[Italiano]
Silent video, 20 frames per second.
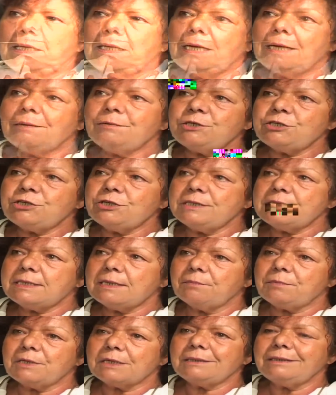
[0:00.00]

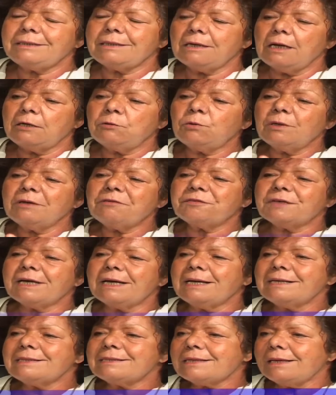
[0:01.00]
L'amicizia, per dirla in una
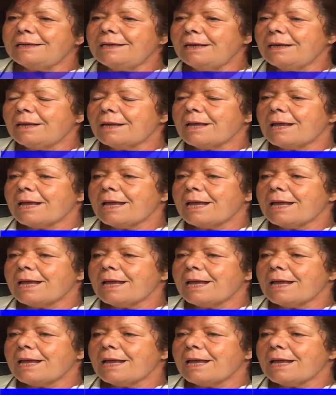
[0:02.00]
frase,